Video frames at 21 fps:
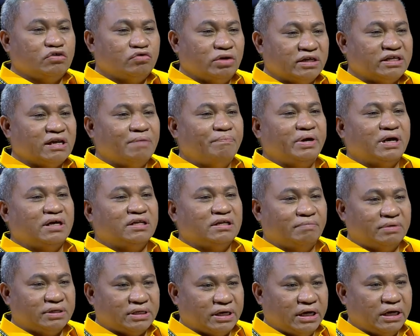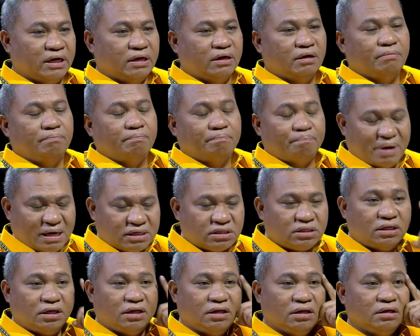Dia sudah sampaikan sama saya.
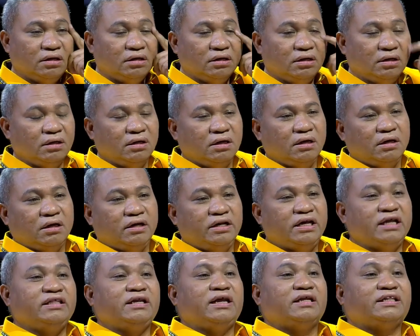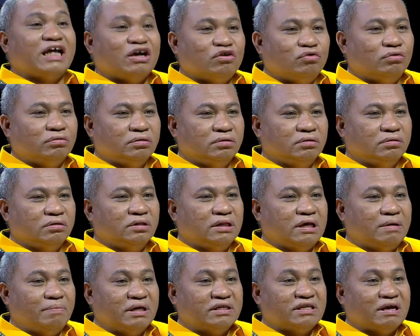Pasti. Dia tidak takut.
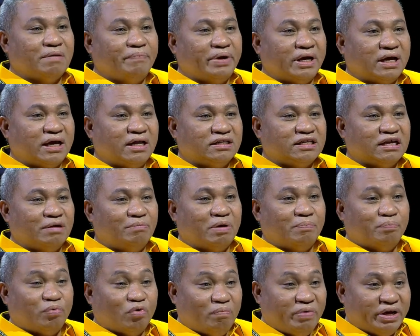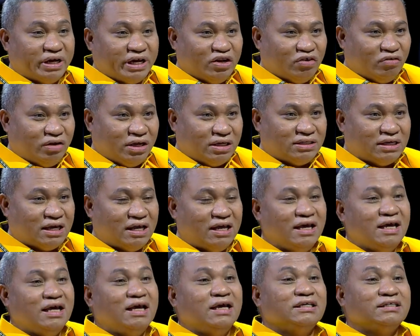Dia bilang sampaikan sama publik Indonesia,
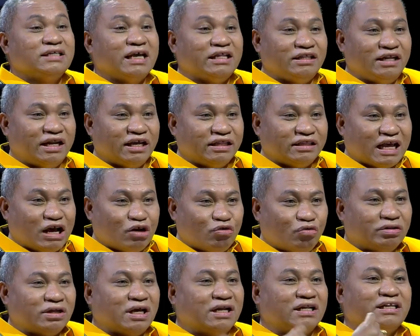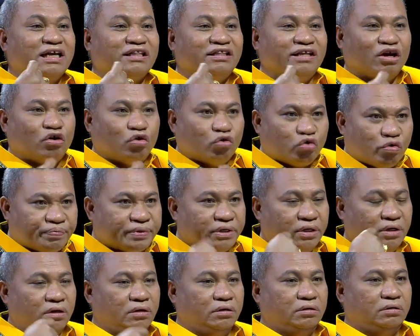saya tidak takut karena saya tidak
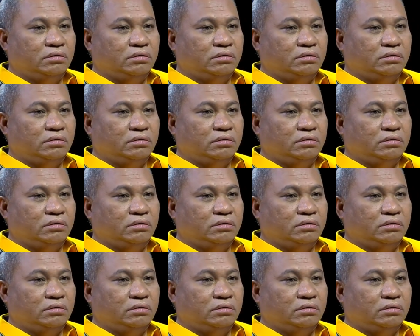korupsi.